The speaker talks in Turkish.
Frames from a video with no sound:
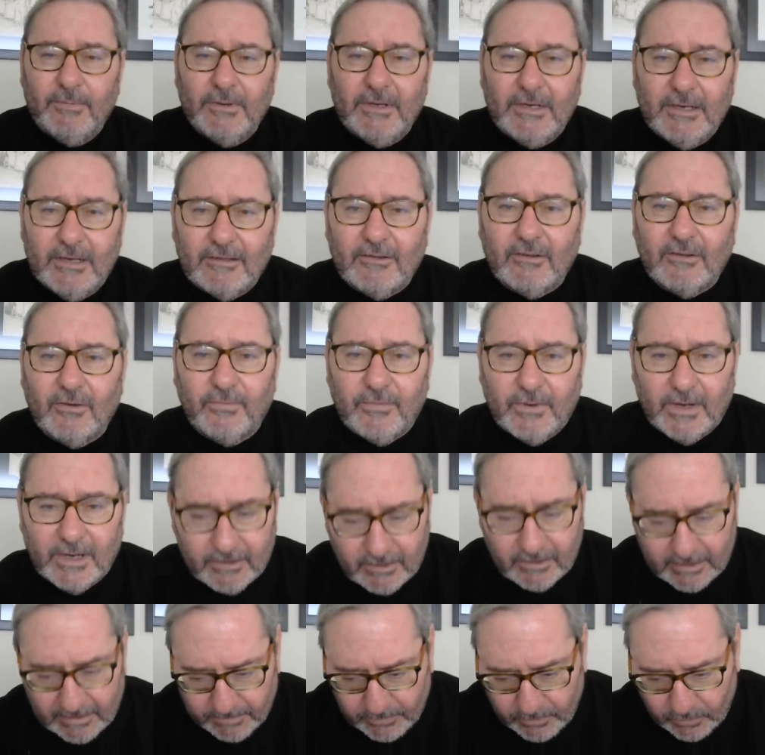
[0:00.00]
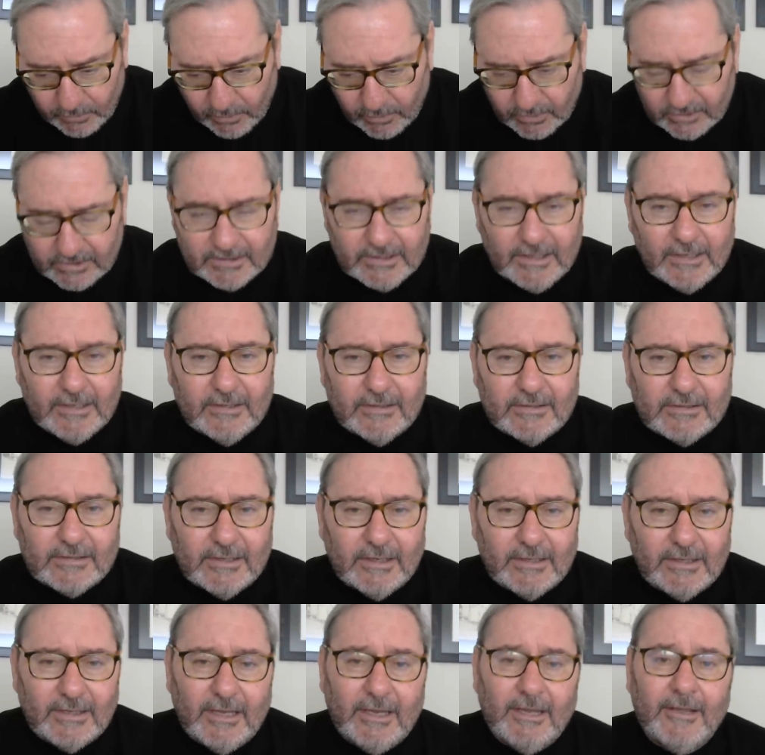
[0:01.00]
bir ittifak gibi
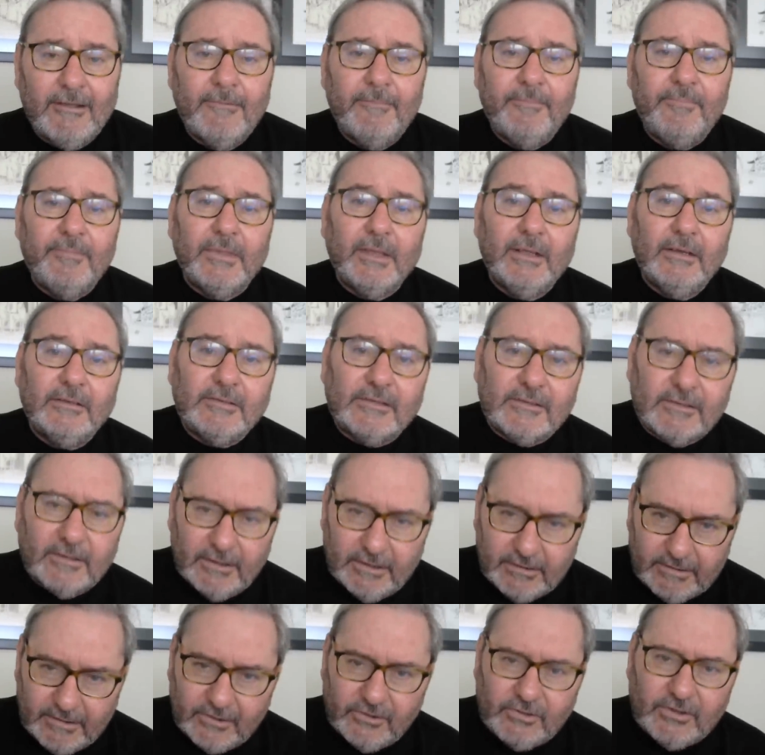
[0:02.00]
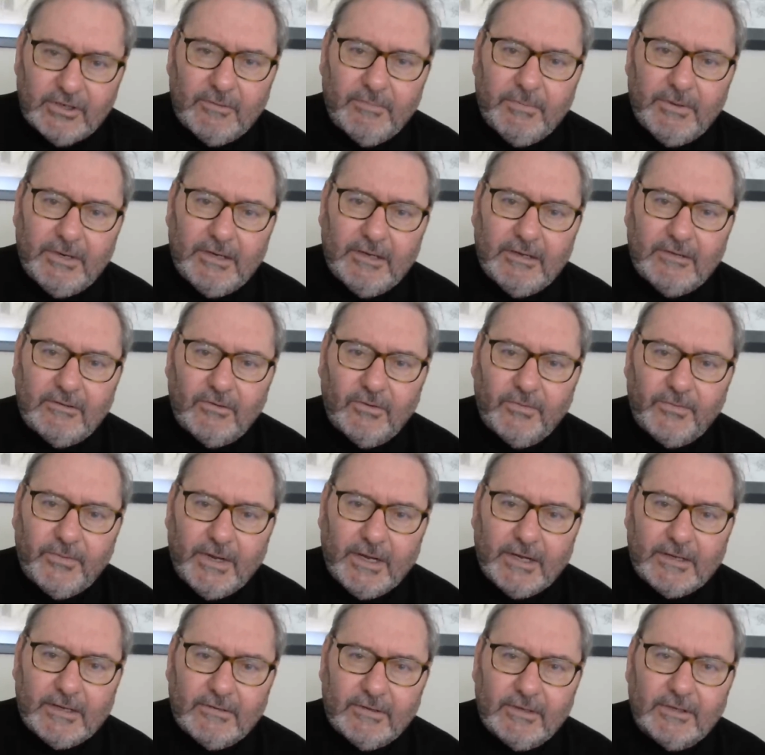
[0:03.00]
gösterilse de stratejik bir
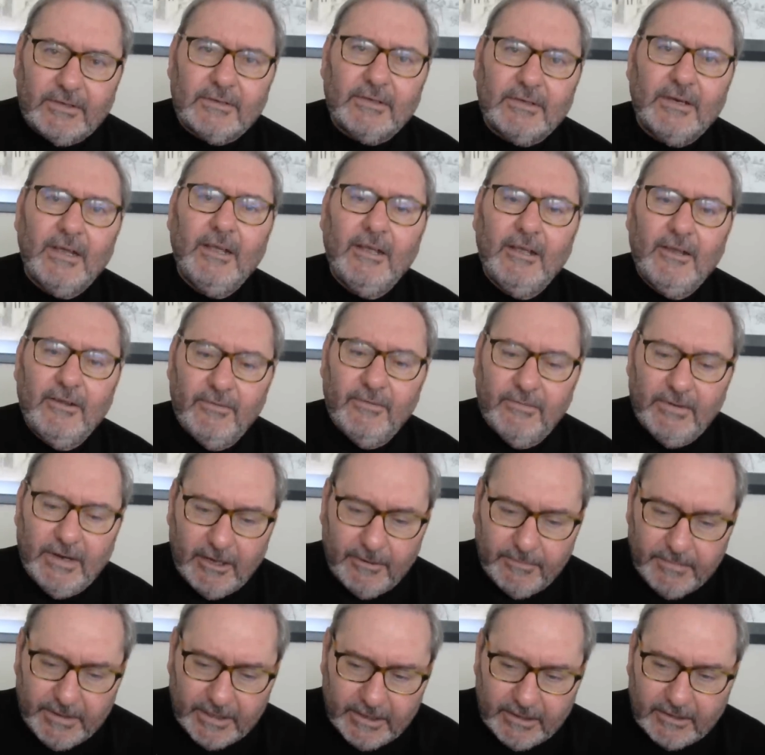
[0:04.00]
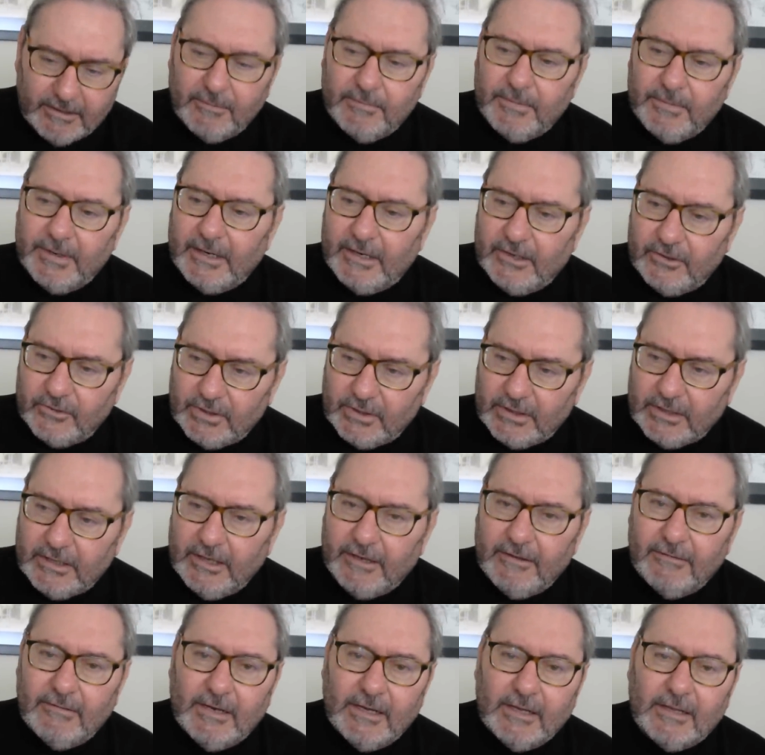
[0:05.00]
ittifaktır ve Amerika Birleşik
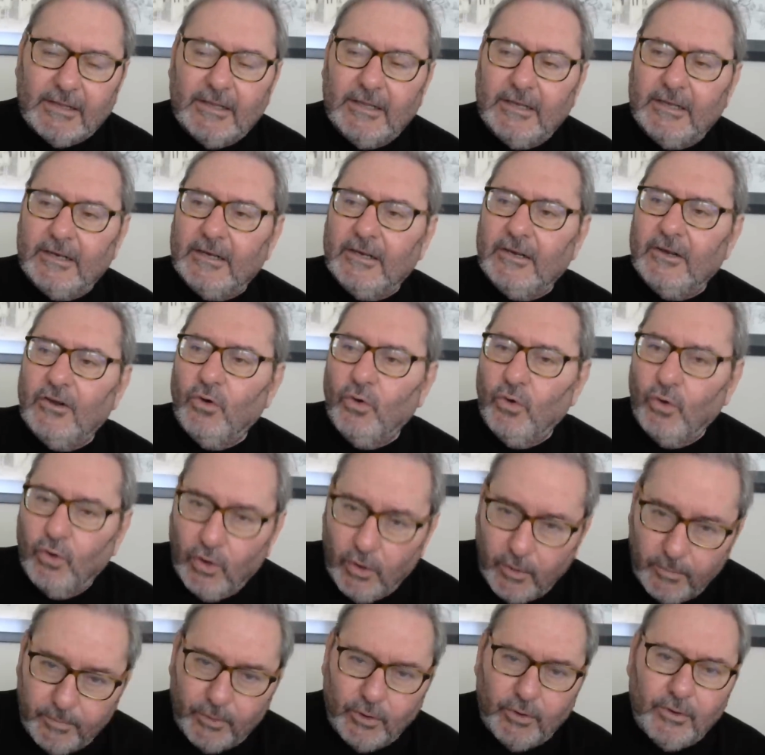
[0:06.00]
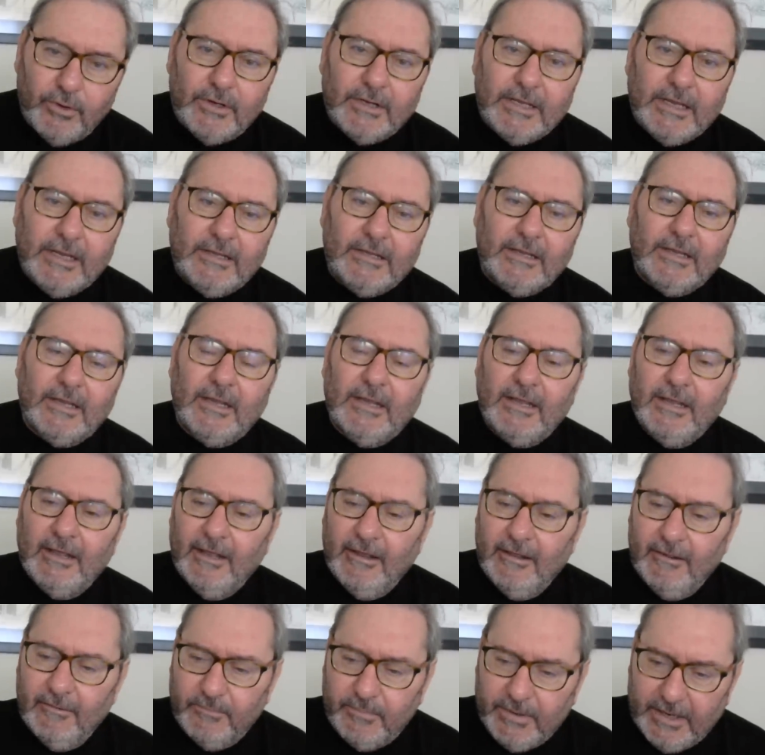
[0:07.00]
Devletleri o bölgede
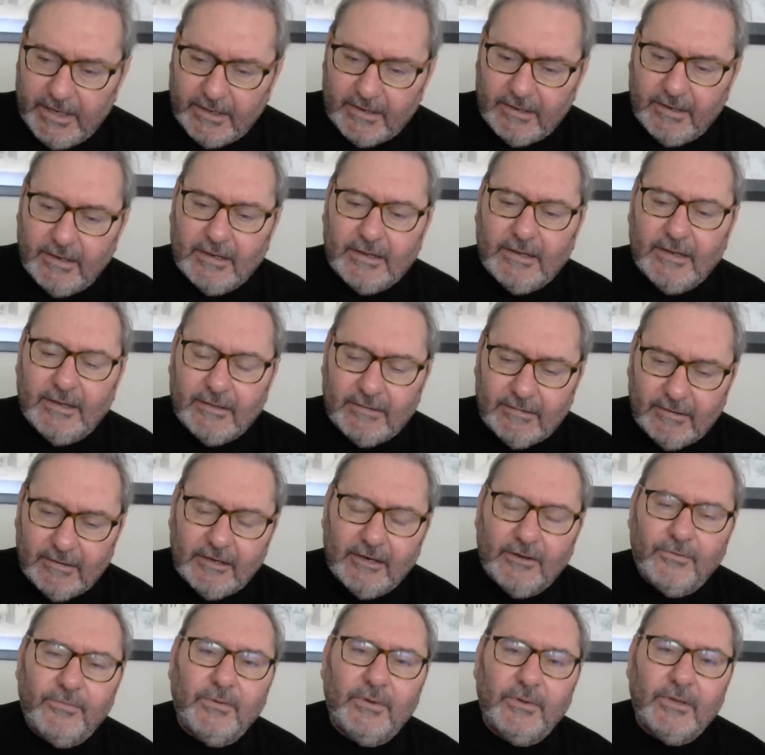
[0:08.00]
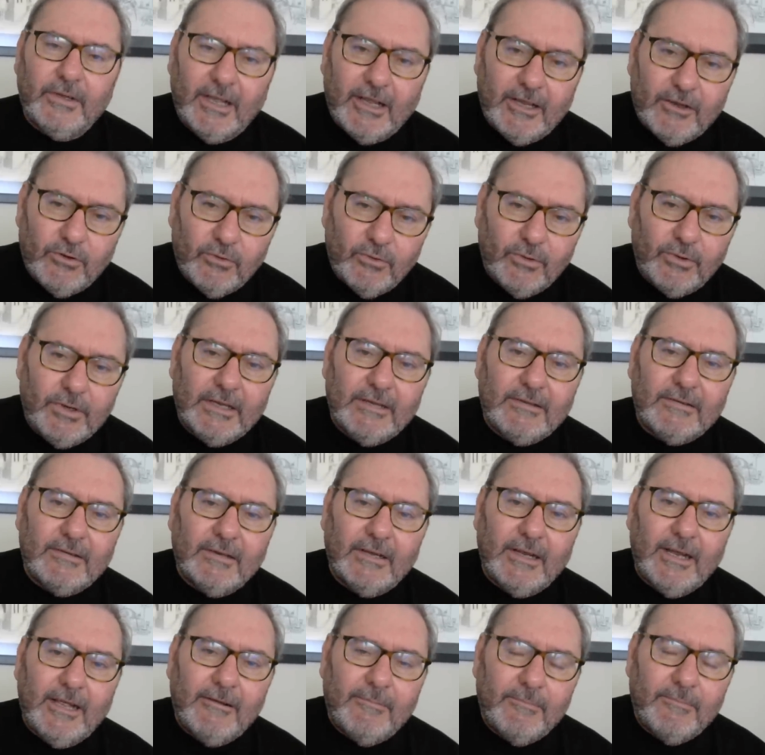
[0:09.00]
PKK tarafından
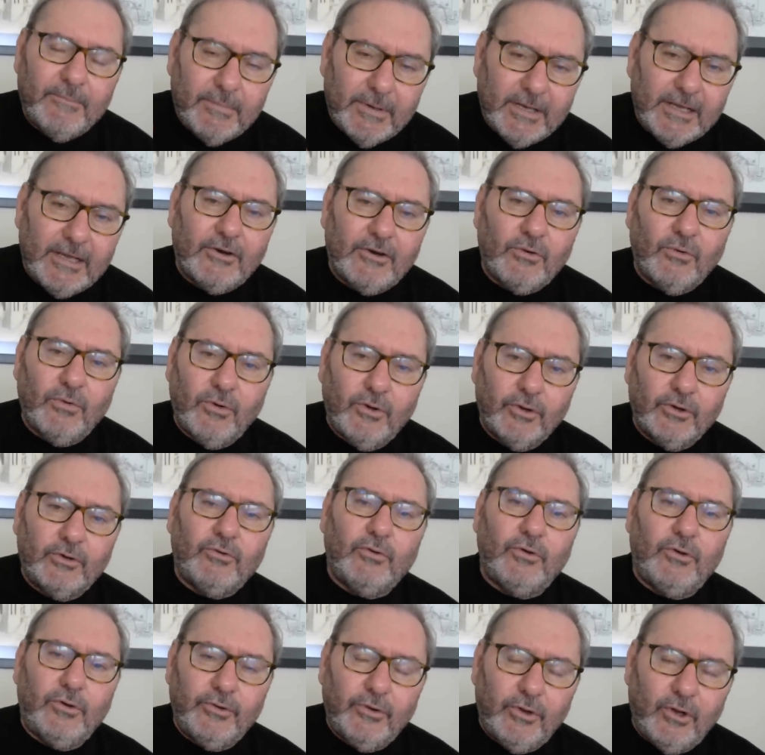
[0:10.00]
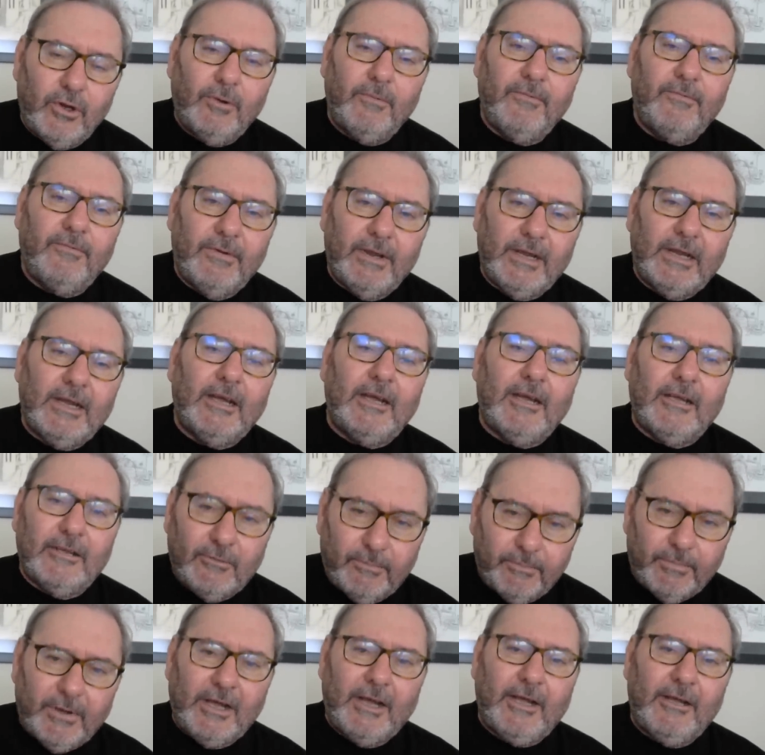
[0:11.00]
yönetilen bir otonom veya
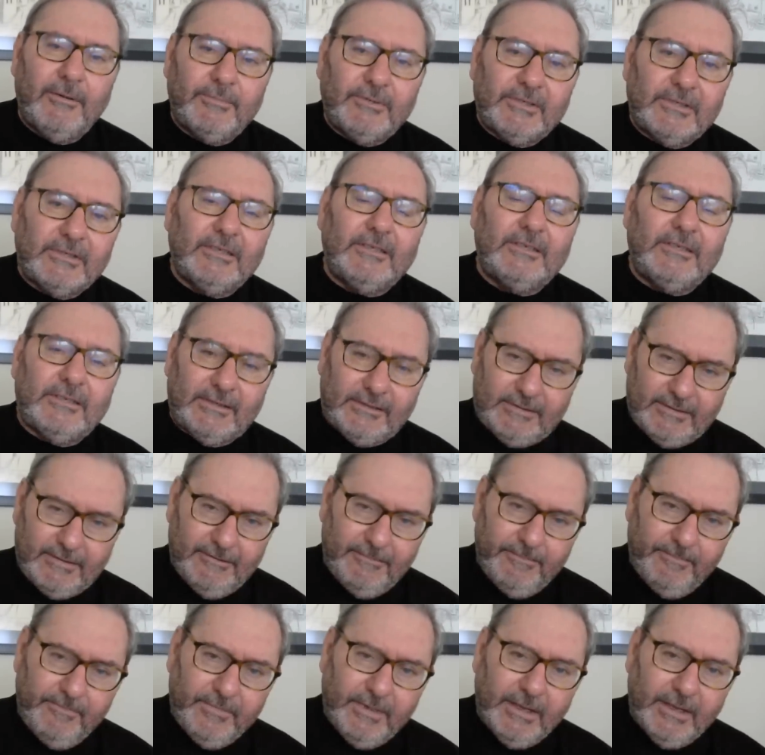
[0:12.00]
bağımsız